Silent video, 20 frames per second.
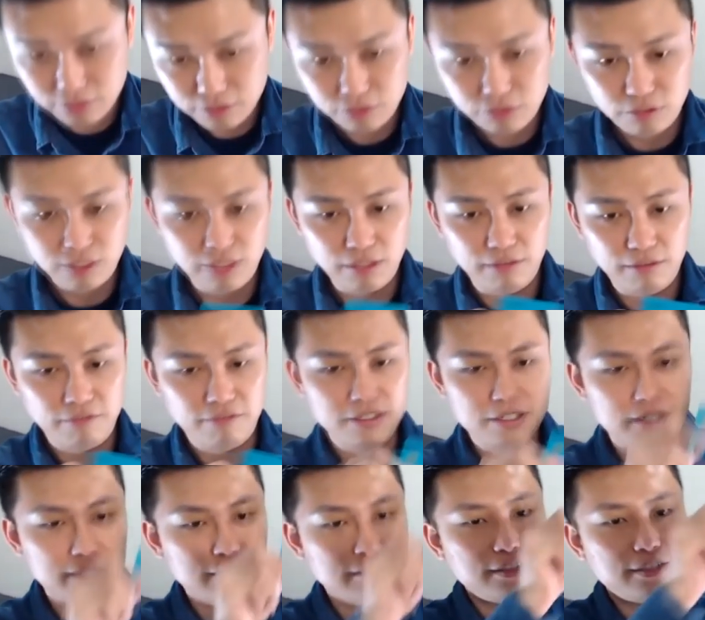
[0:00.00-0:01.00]
对，非
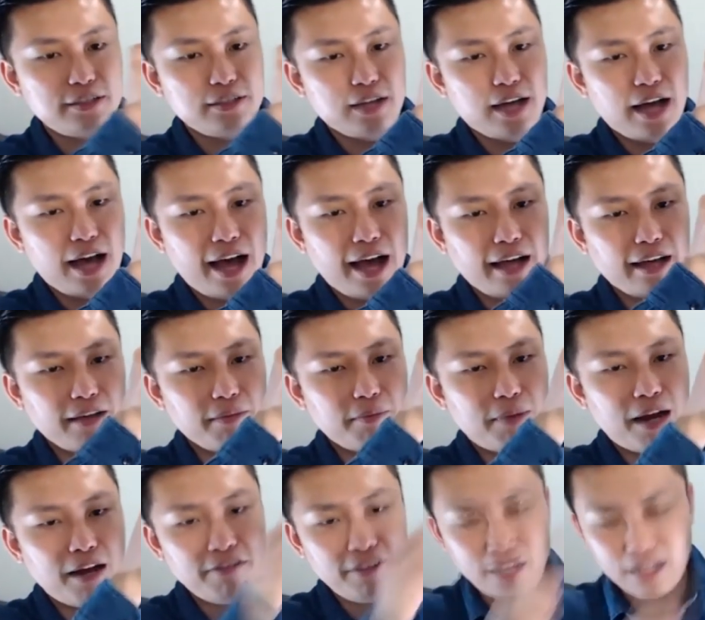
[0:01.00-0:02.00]
常的可爱，把
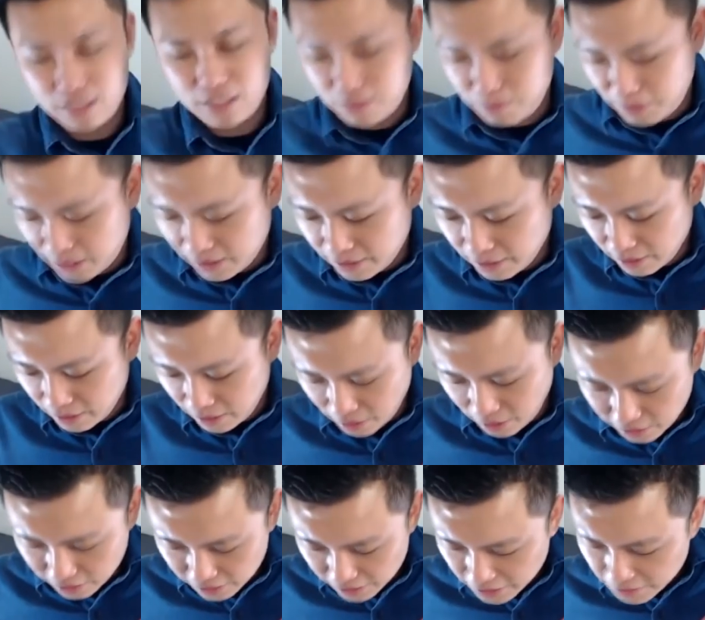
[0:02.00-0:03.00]
它放在这边
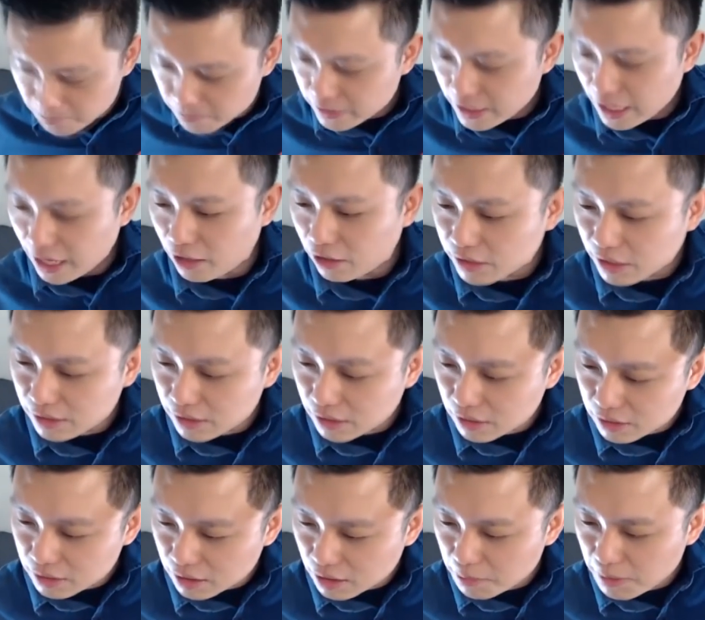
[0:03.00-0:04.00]
好。然后它的
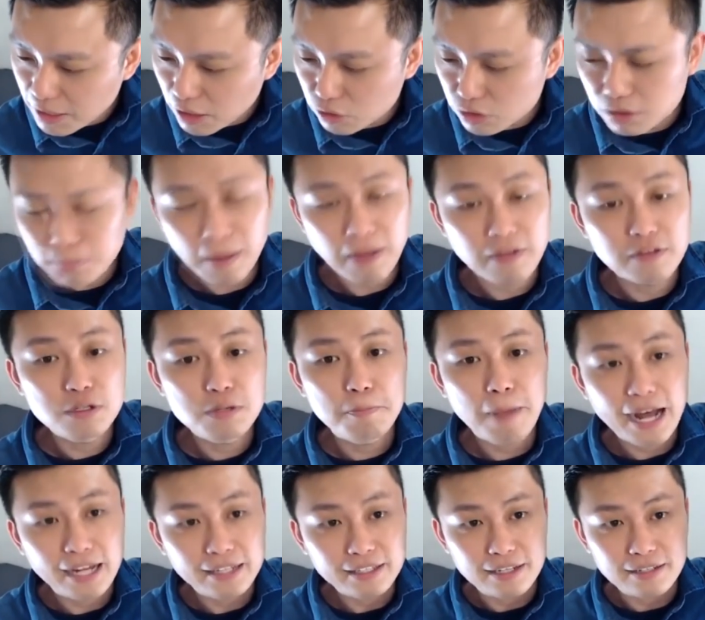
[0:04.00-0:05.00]
得票率是百分之
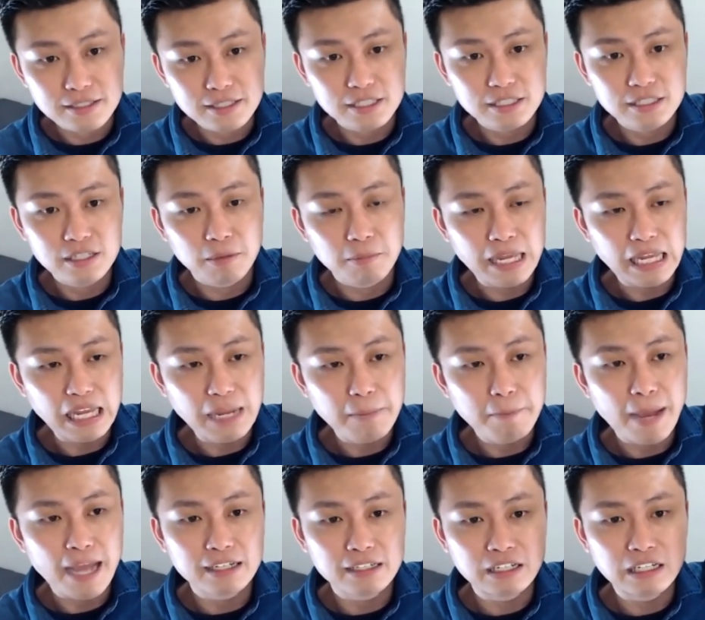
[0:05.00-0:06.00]
八点七哦，每一
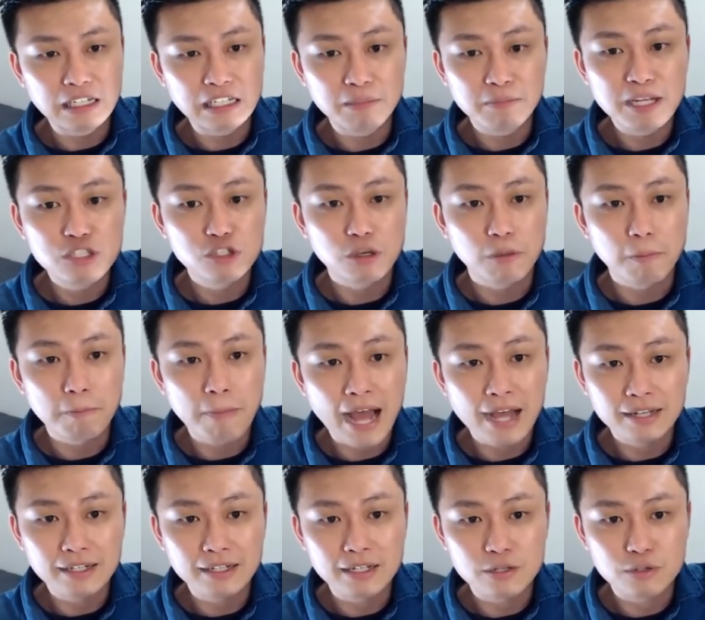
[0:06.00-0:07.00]
百个人里面就有八
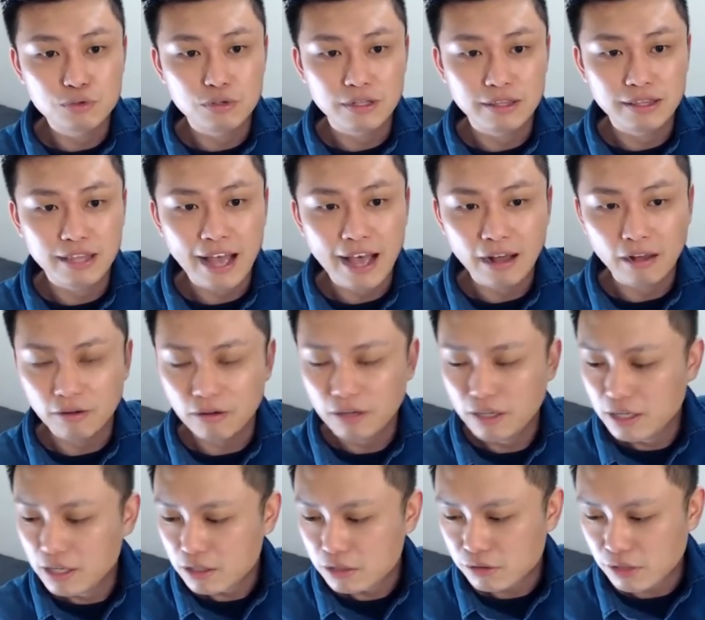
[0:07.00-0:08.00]
个人选它哦，
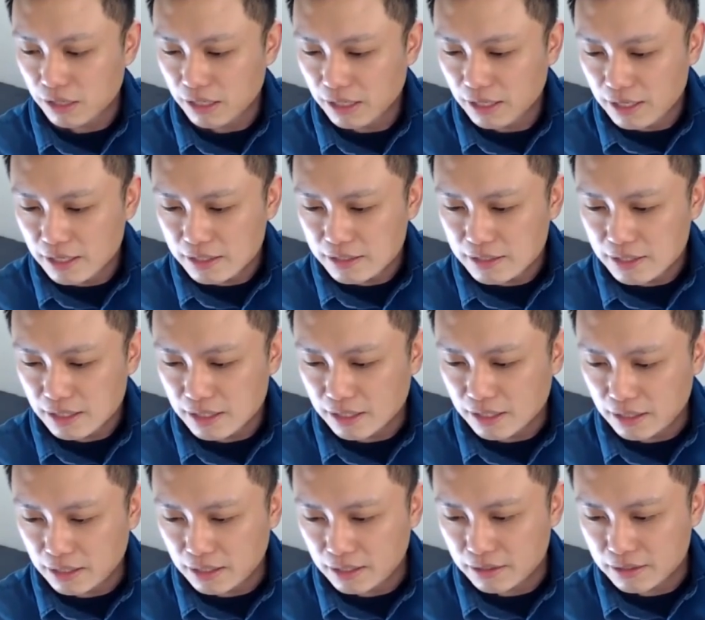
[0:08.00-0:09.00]
所以这
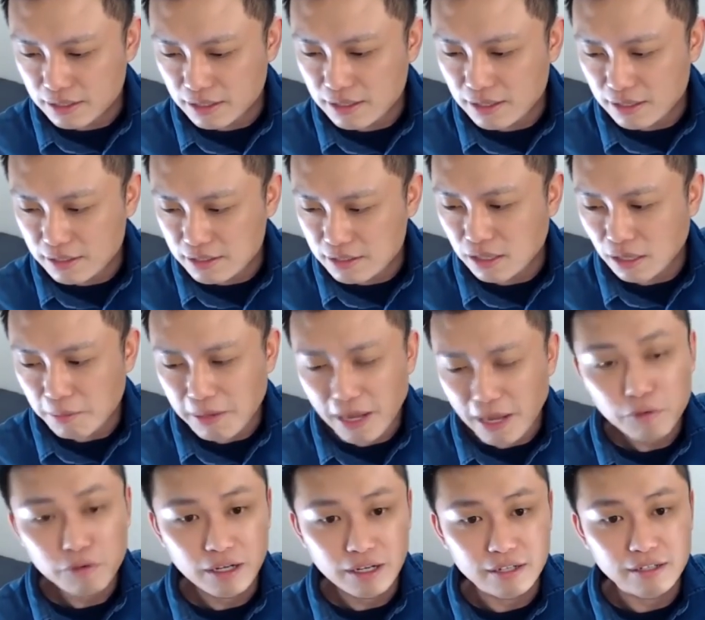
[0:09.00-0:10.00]
个真的是得票
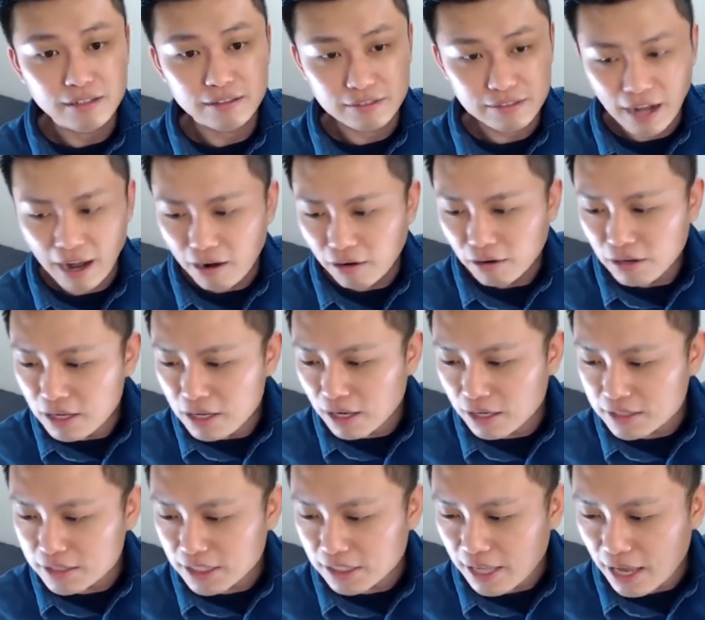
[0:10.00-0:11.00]
率很高。而
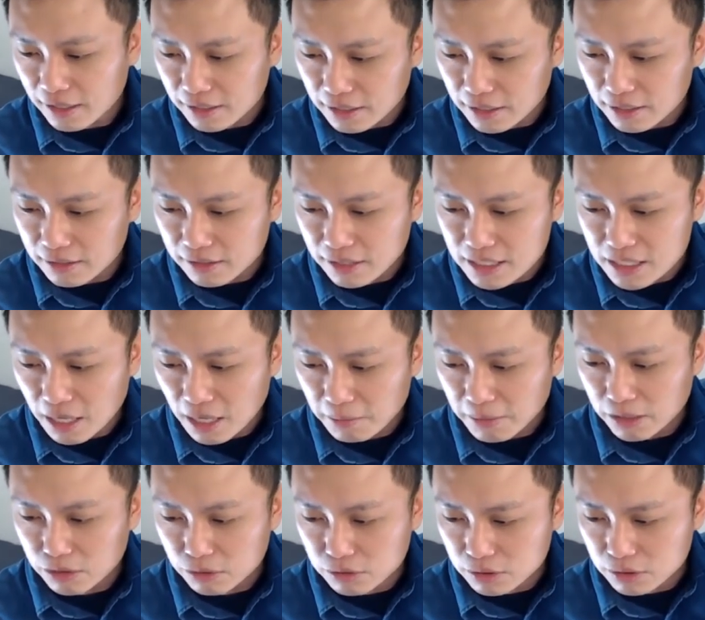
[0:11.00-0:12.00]
且它跟第三
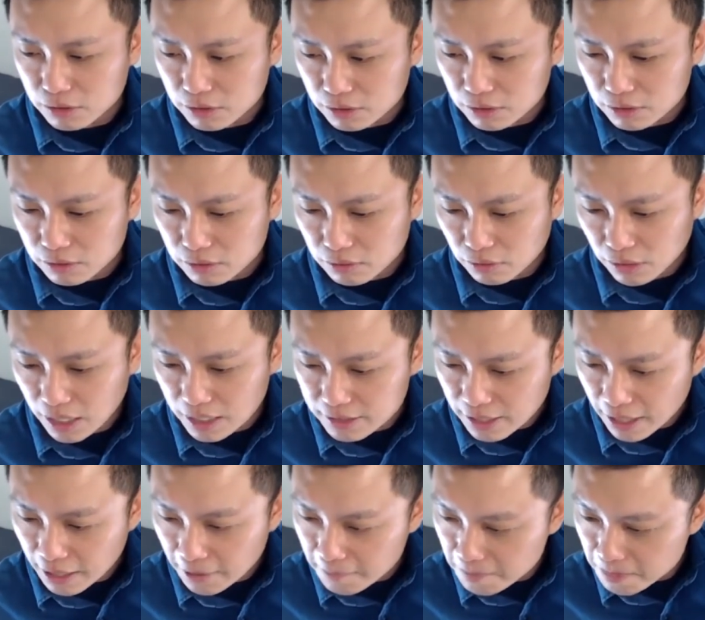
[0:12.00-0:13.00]
名就是我看一下，